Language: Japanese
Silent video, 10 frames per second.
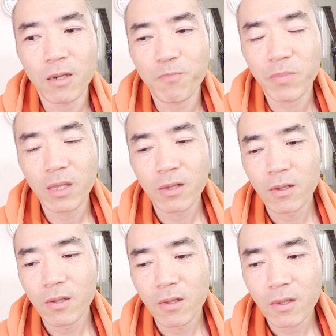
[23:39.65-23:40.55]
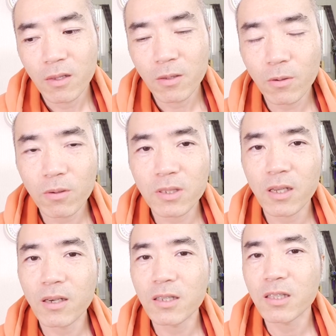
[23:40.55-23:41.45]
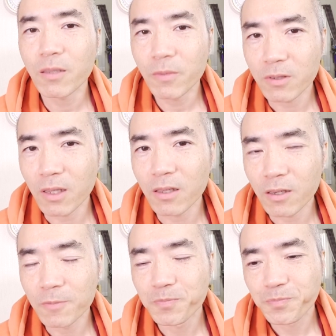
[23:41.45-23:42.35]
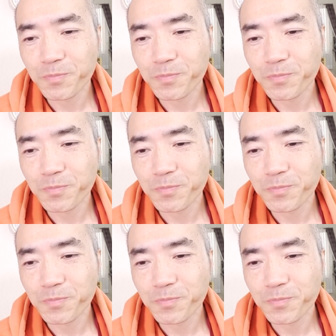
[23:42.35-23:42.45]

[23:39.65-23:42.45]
あ、いろいろ探してみるだな。